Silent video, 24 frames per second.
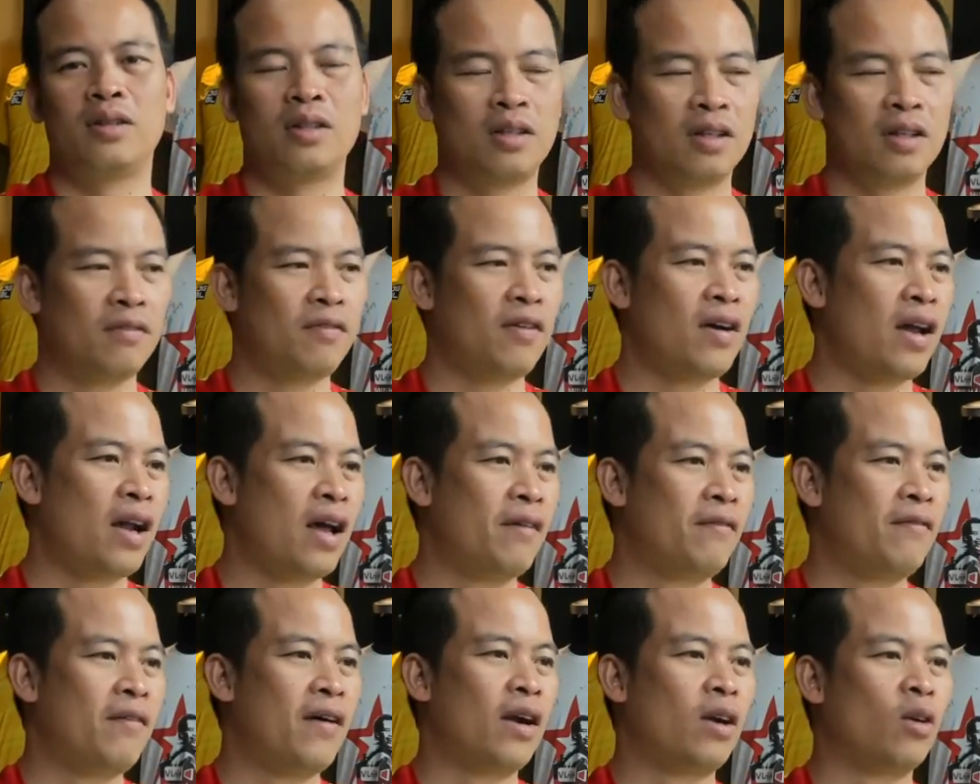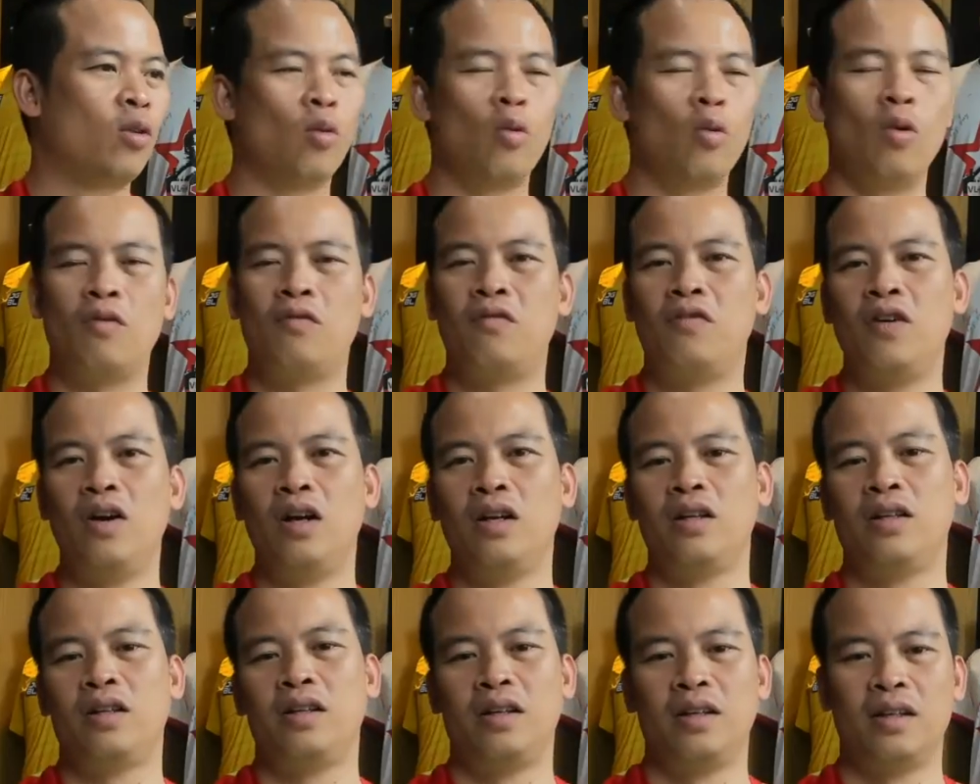cái pha đá phạt của Quốc
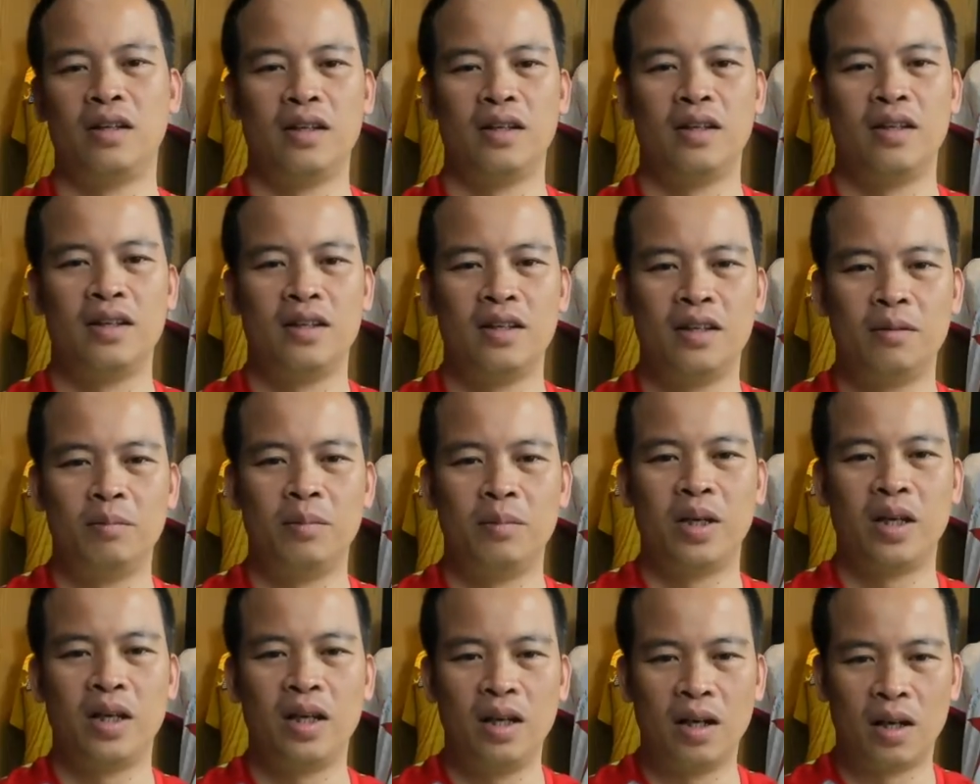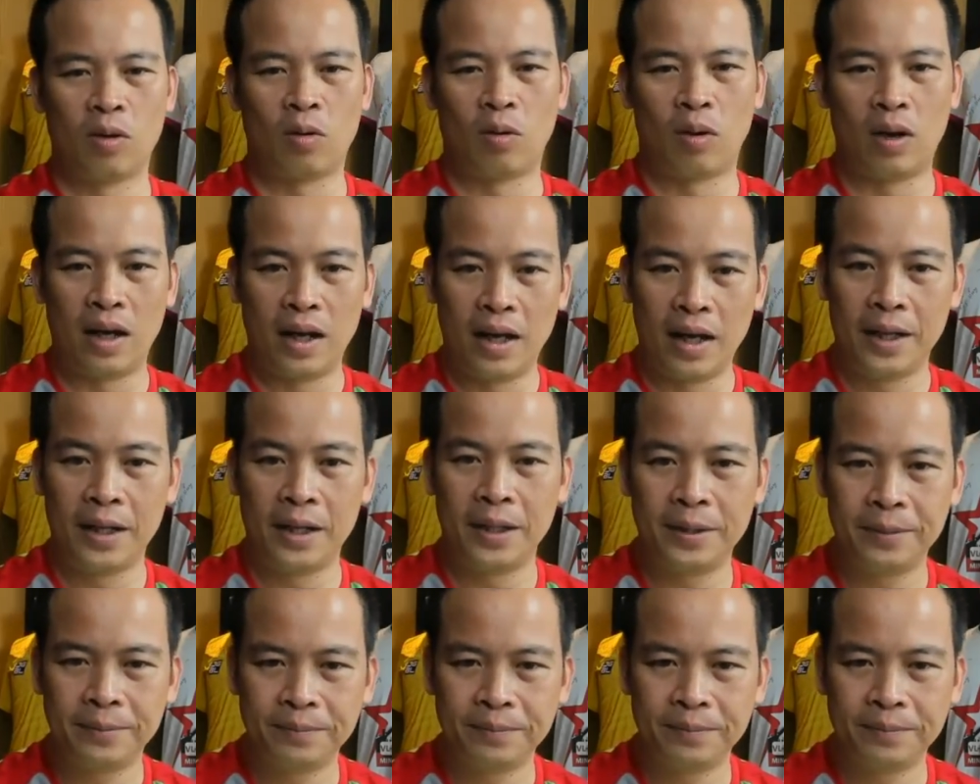Phương thì mình nghĩ là quá hay